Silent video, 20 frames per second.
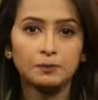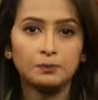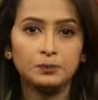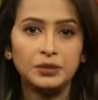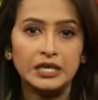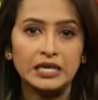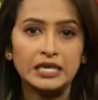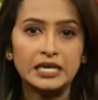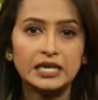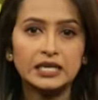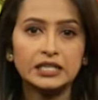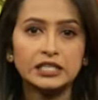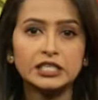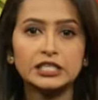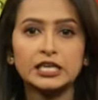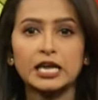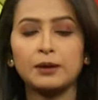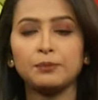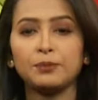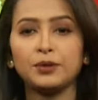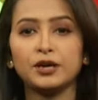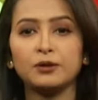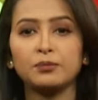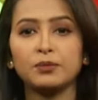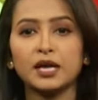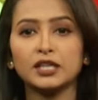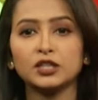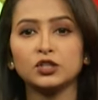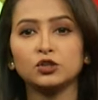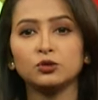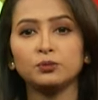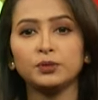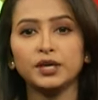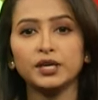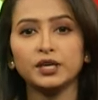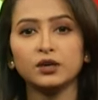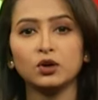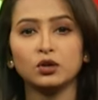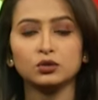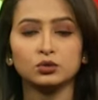বিকাশ অ্যাপের মাধ্যমে
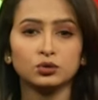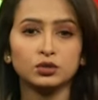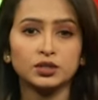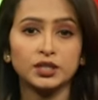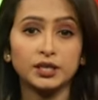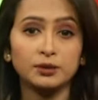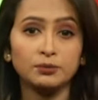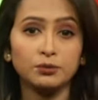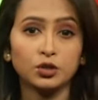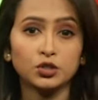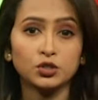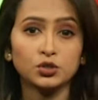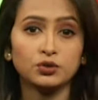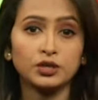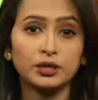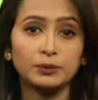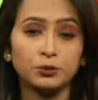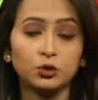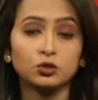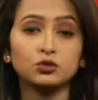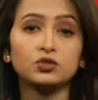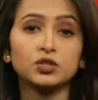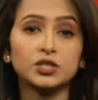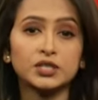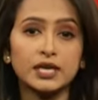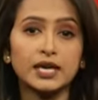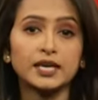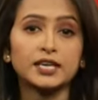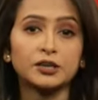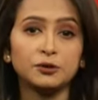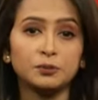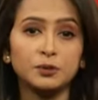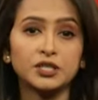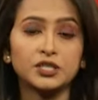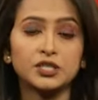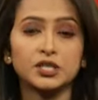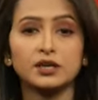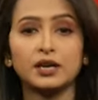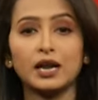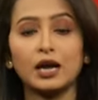গত তিন বছরে বত্রিশ লাখের
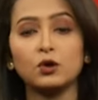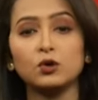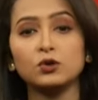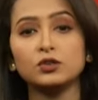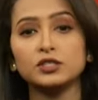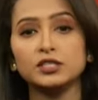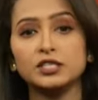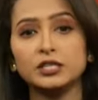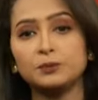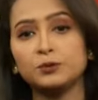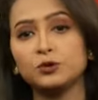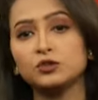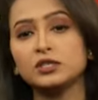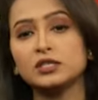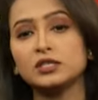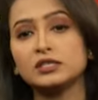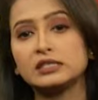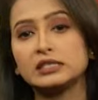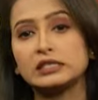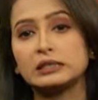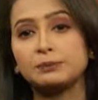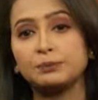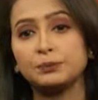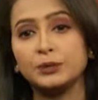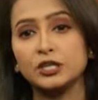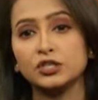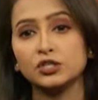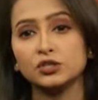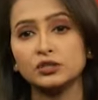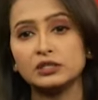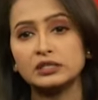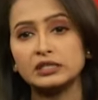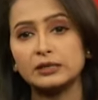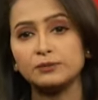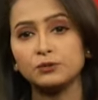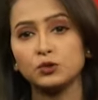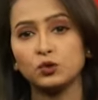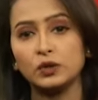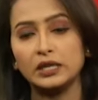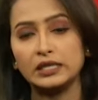বেশি গ্রাহক ডিপোজিট পেনশন স্কিম
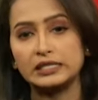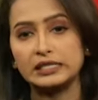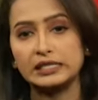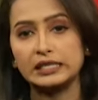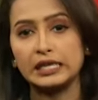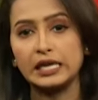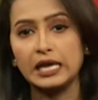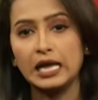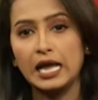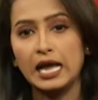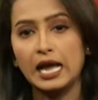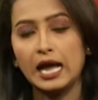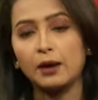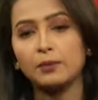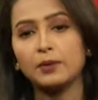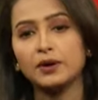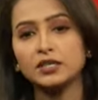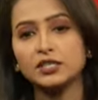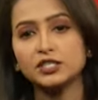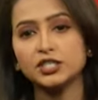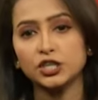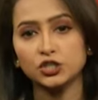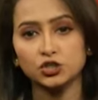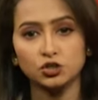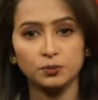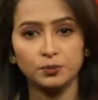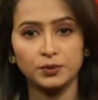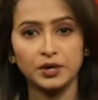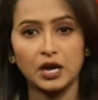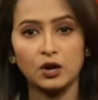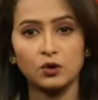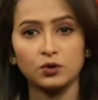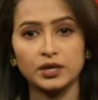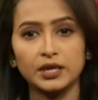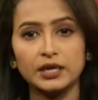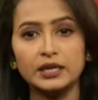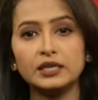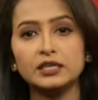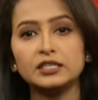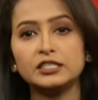খুলেছেন আবার সেসব
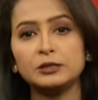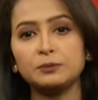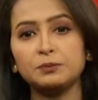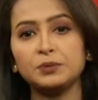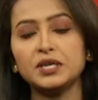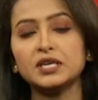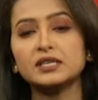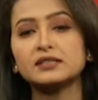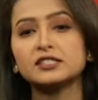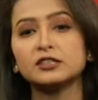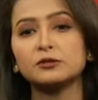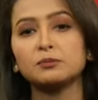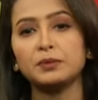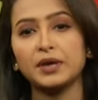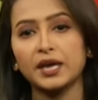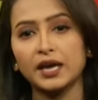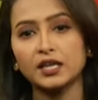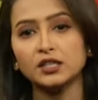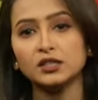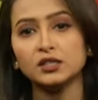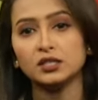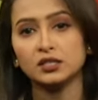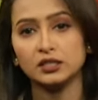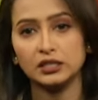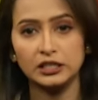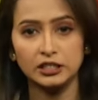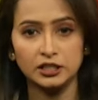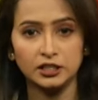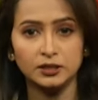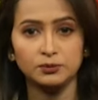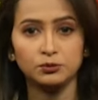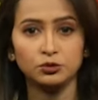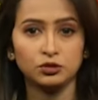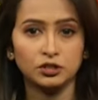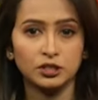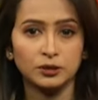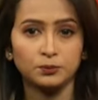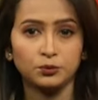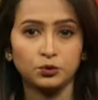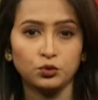গ্রাহকের ডিপিএস এর মেয়াদ
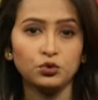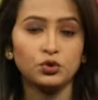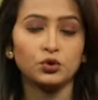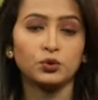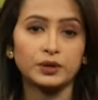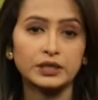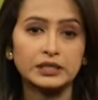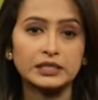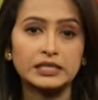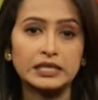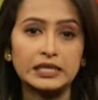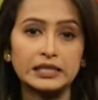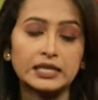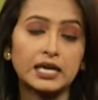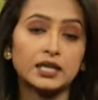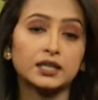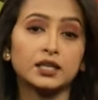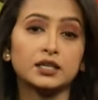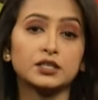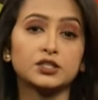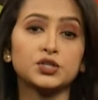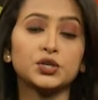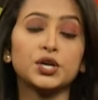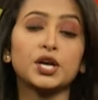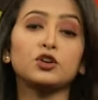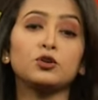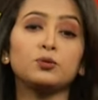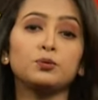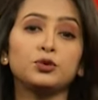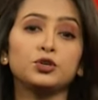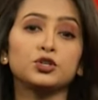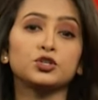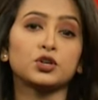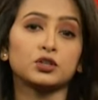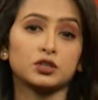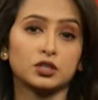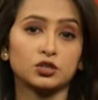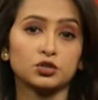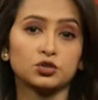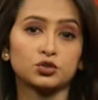ইতিমধ্যে পূর্ণ হয়েছে তাদের ছিয়ানব্বই
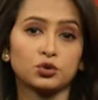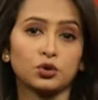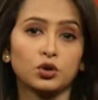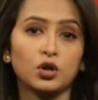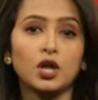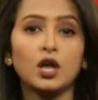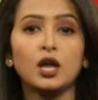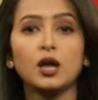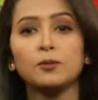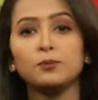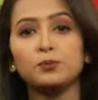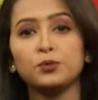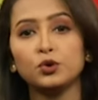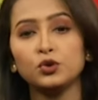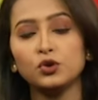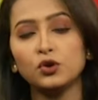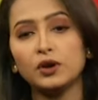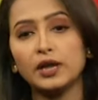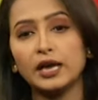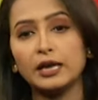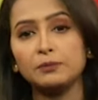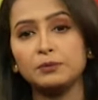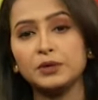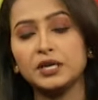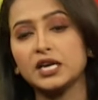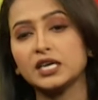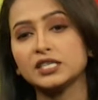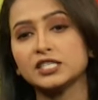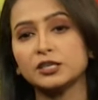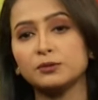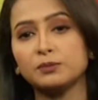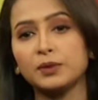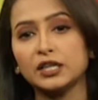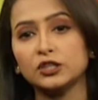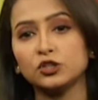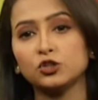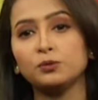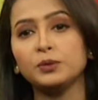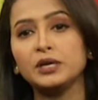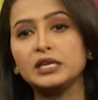শতাংশ পুনরায় বিকাশের
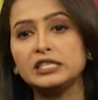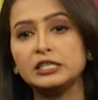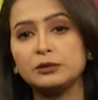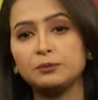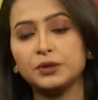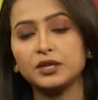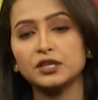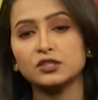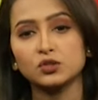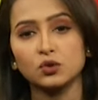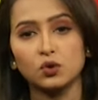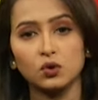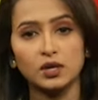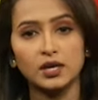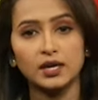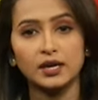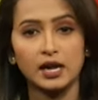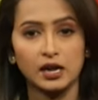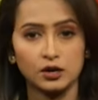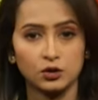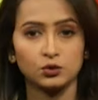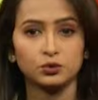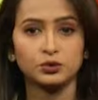মাধ্যমে ডিপিএস খোলার আগ্রহ